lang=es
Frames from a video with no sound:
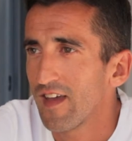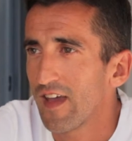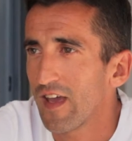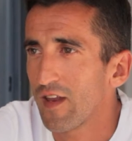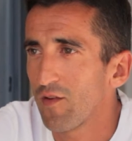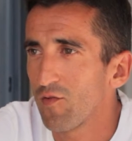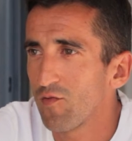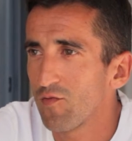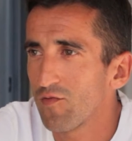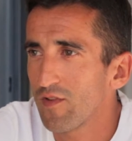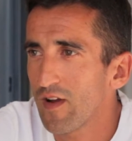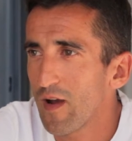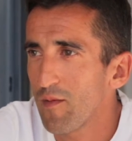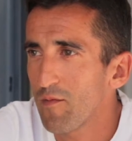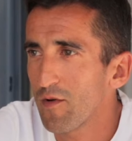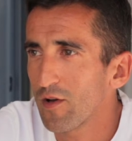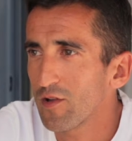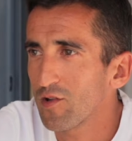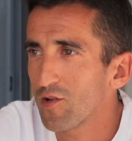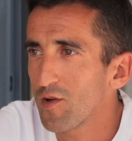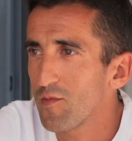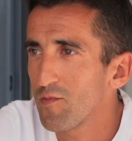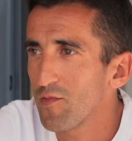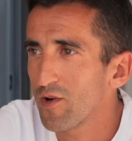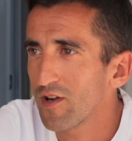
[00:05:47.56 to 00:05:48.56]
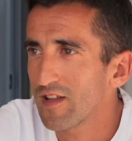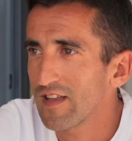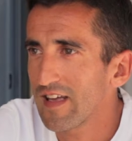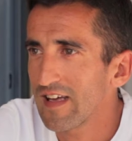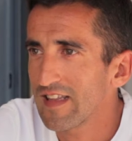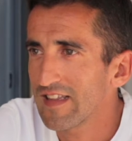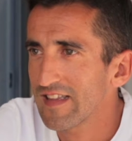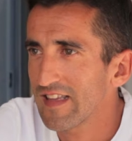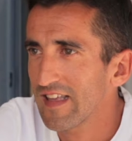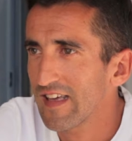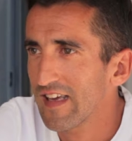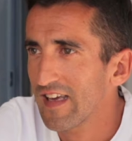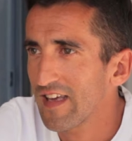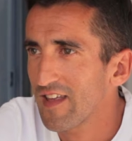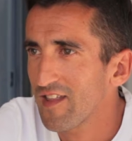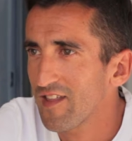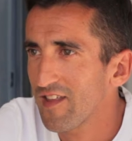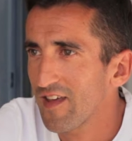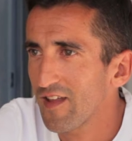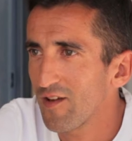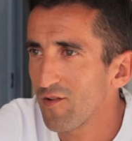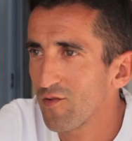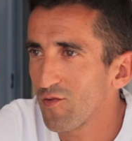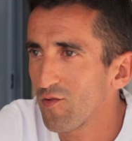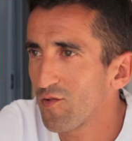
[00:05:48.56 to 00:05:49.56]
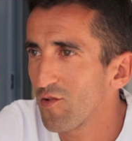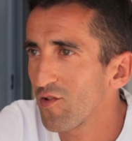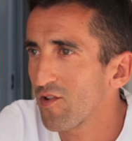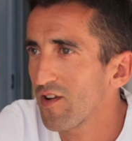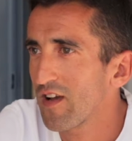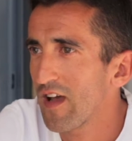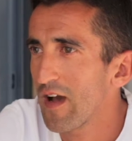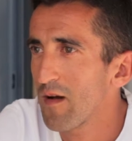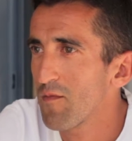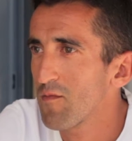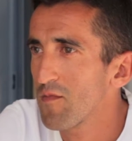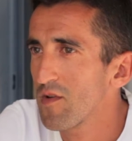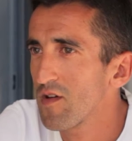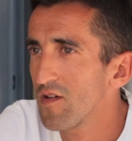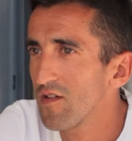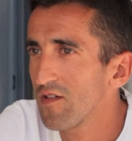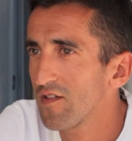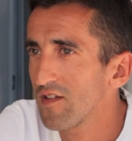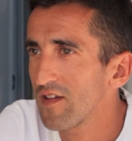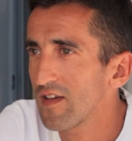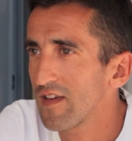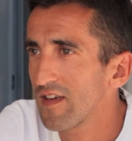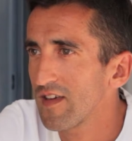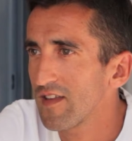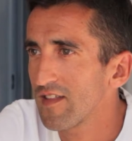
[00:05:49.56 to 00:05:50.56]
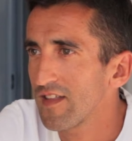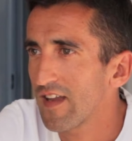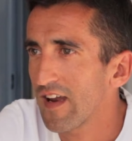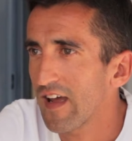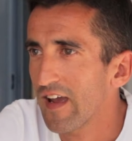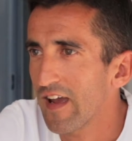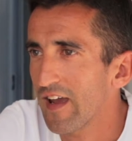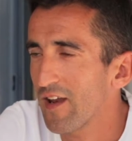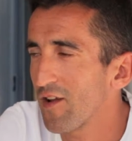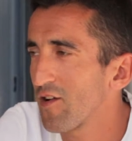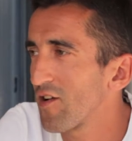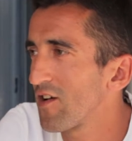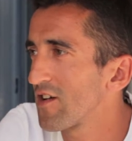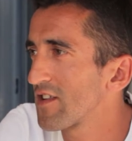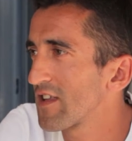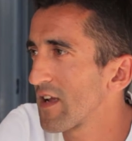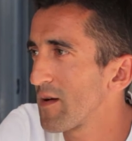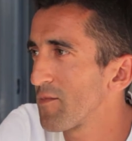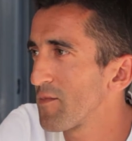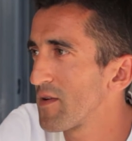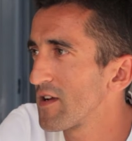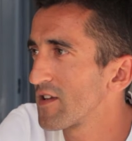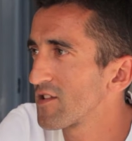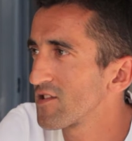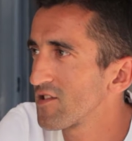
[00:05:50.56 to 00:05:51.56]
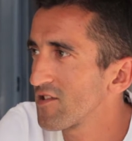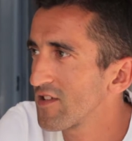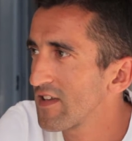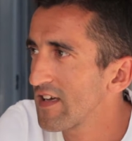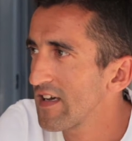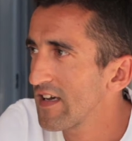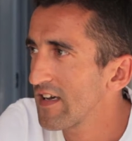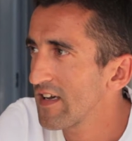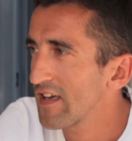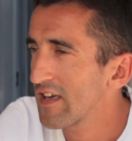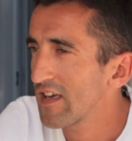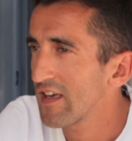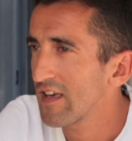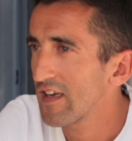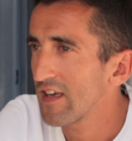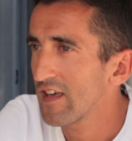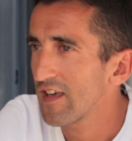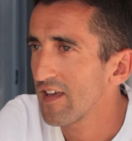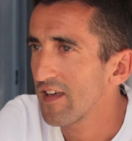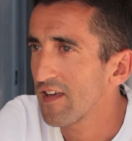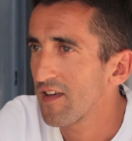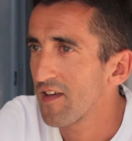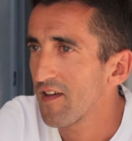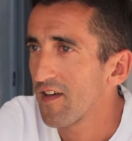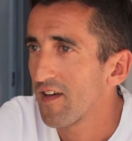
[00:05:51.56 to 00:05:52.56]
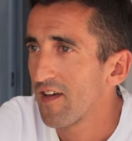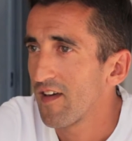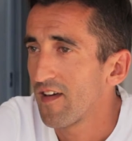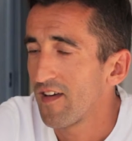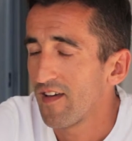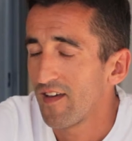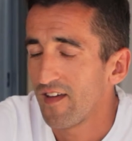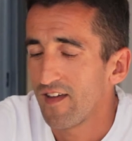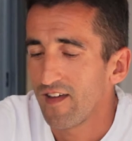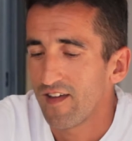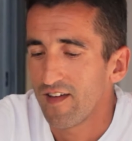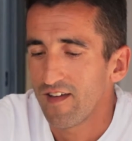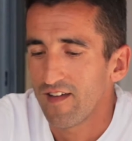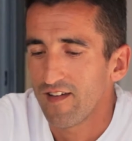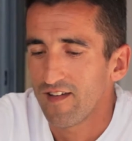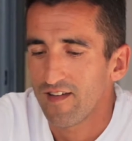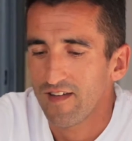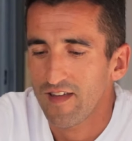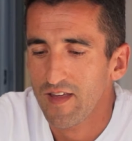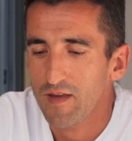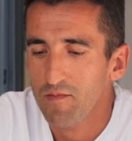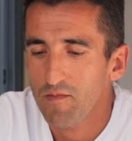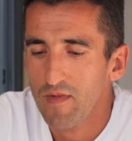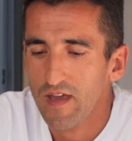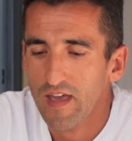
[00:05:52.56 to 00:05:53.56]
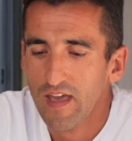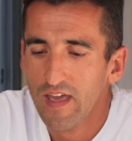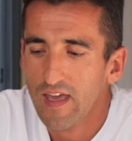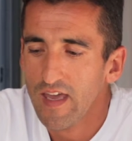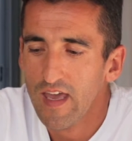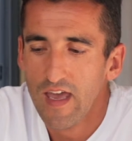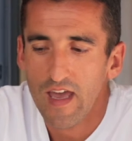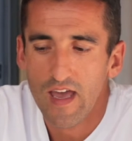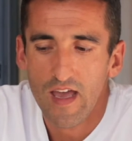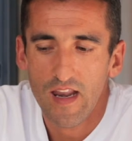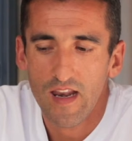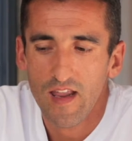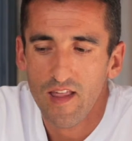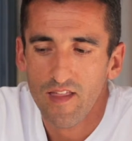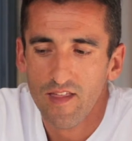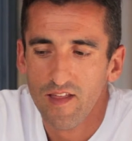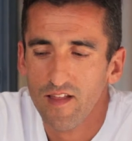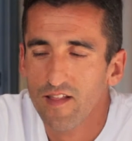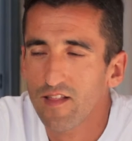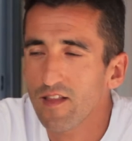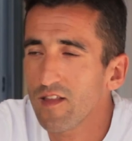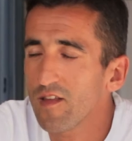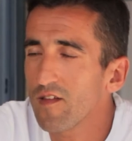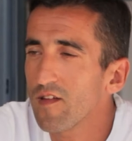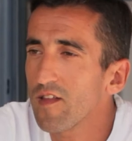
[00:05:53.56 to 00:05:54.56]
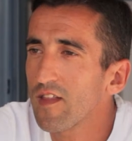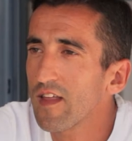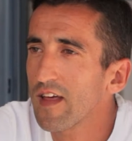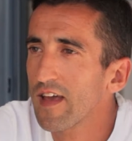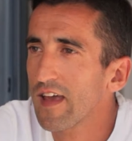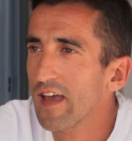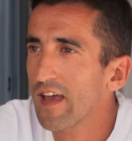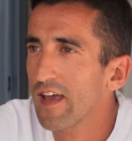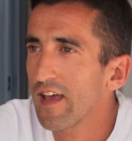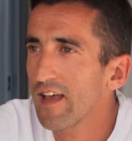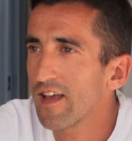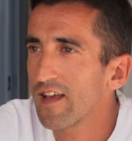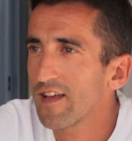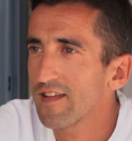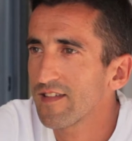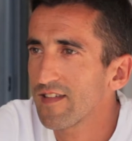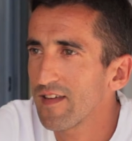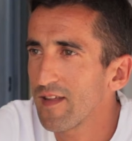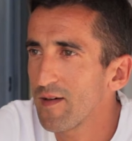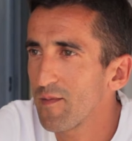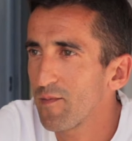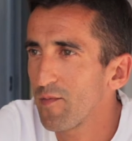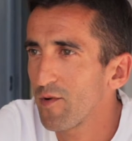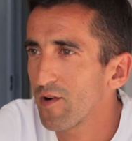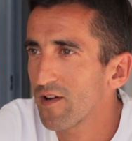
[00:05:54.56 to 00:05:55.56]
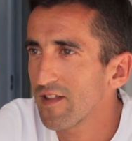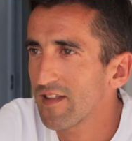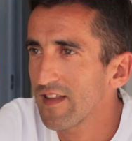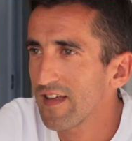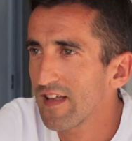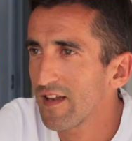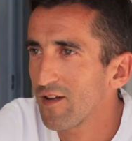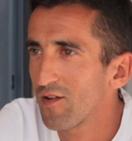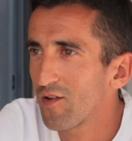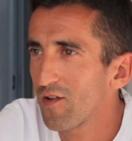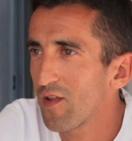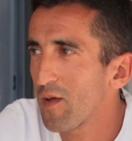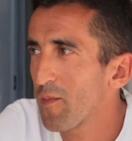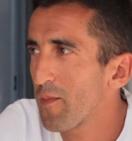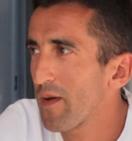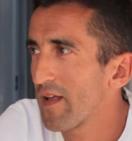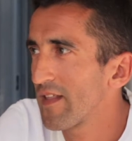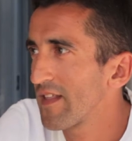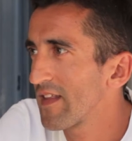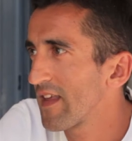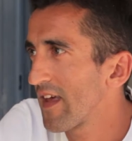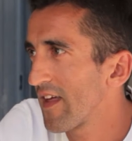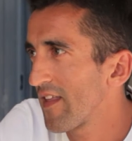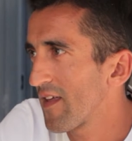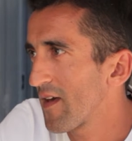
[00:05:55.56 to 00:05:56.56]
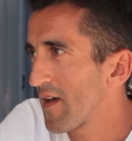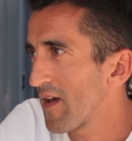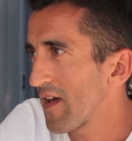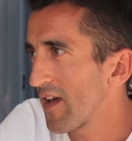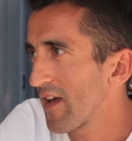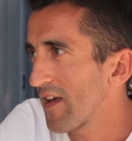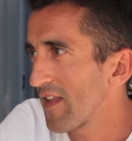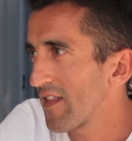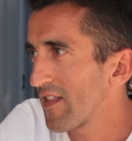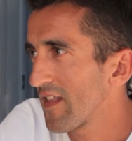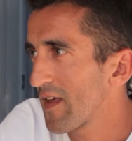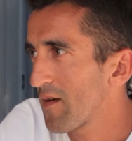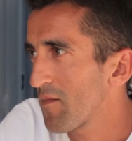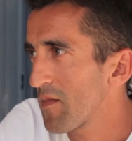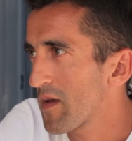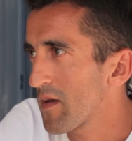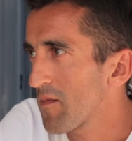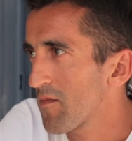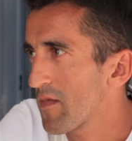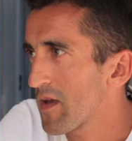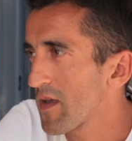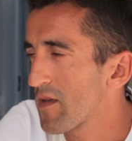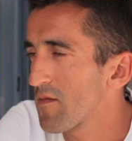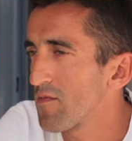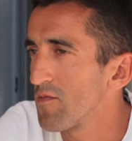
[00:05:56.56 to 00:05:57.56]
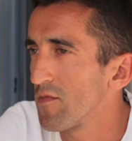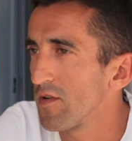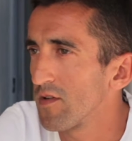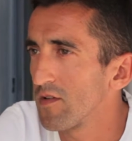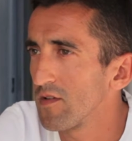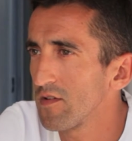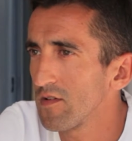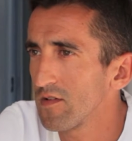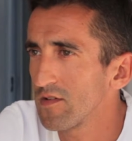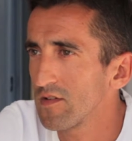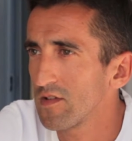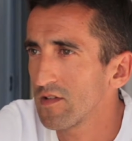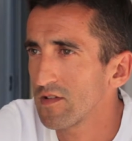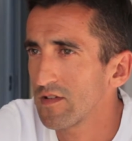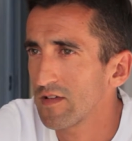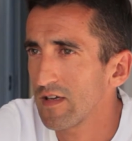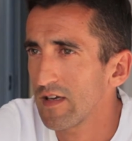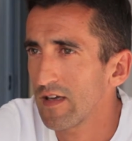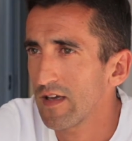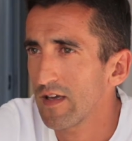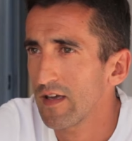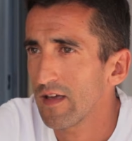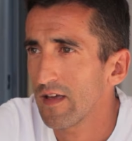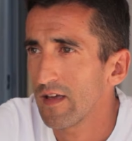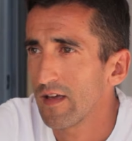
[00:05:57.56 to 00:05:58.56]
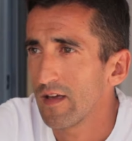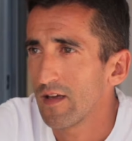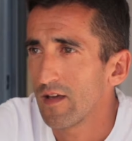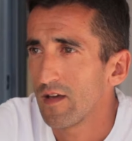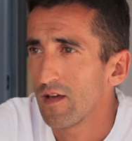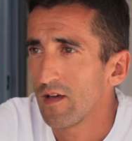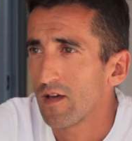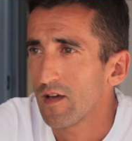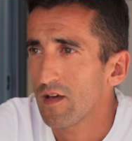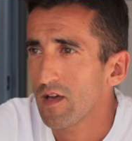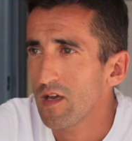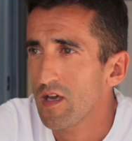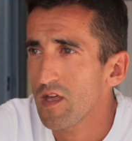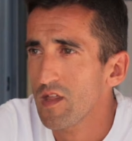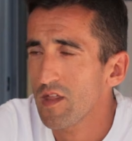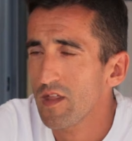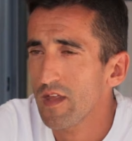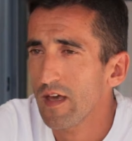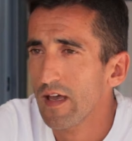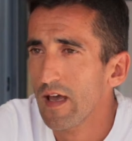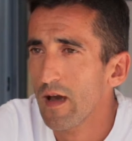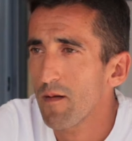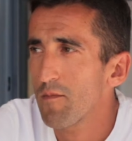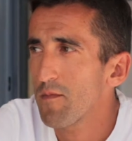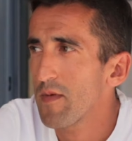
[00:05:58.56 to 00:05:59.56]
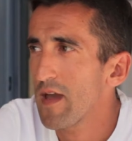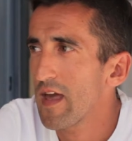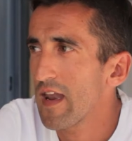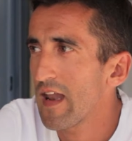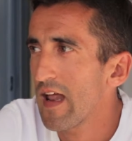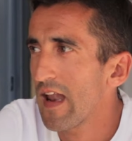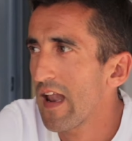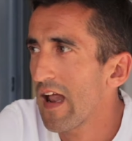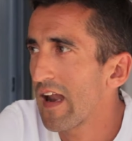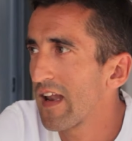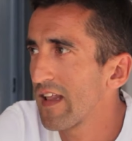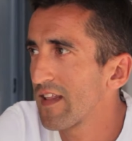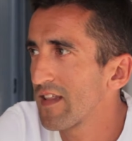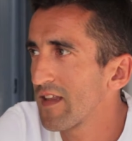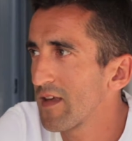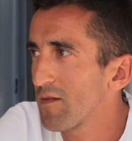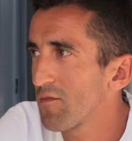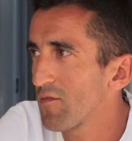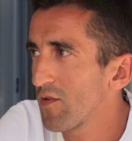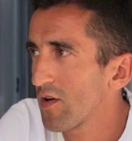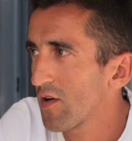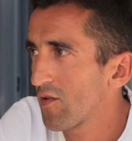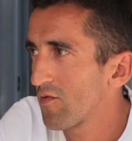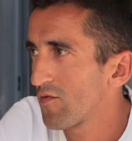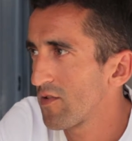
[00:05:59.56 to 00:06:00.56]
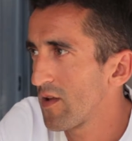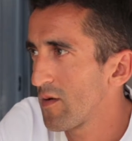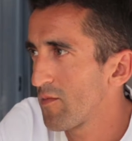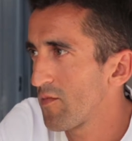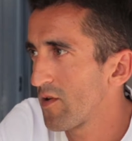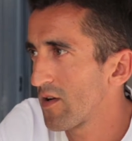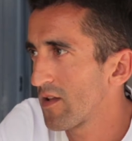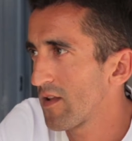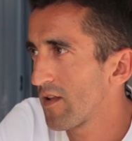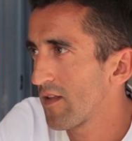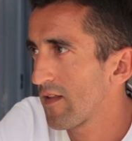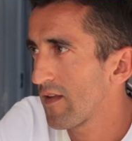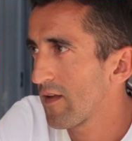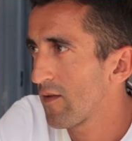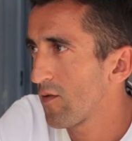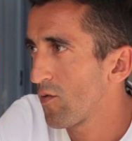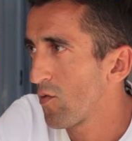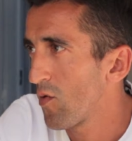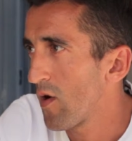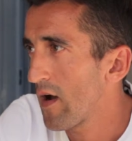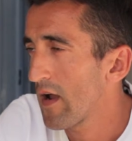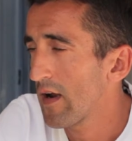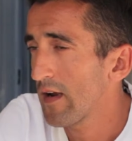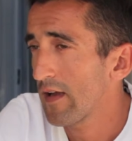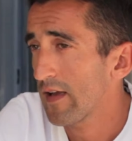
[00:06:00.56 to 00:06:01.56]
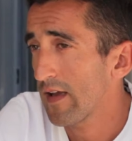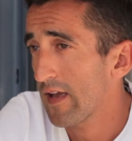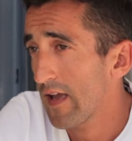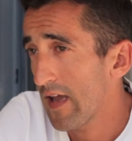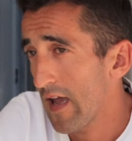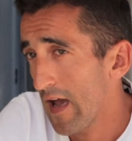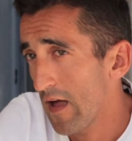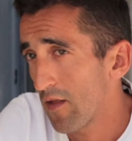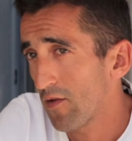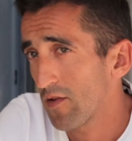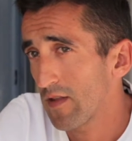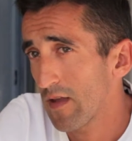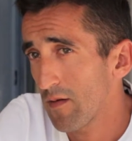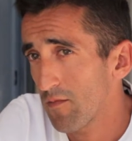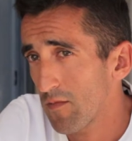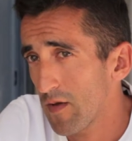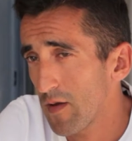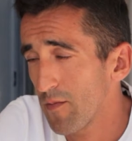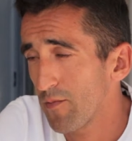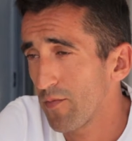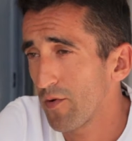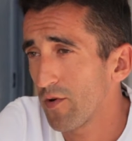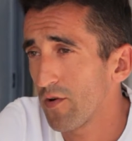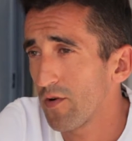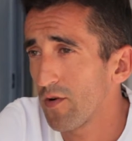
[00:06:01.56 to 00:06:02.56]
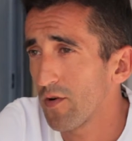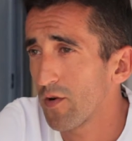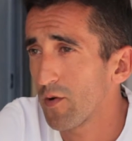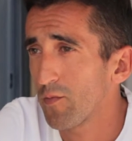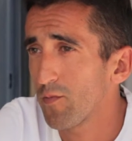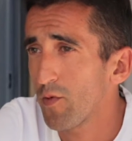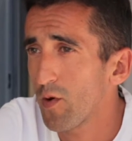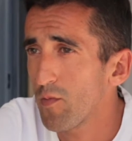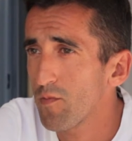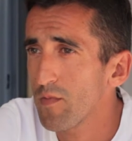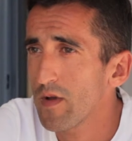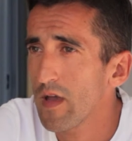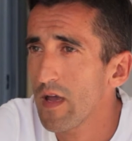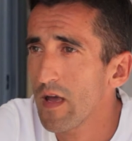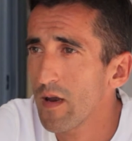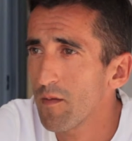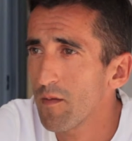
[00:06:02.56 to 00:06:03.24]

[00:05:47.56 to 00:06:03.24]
en un campeonato importante hicieron unos cambios y trajeron a otras personas y, me guié en el sentido de que ese deporte no dependía de, mí mismo. ¿no? Entonces quise cambiar al atletismo, que es un deporte individual, guiado también por, por mis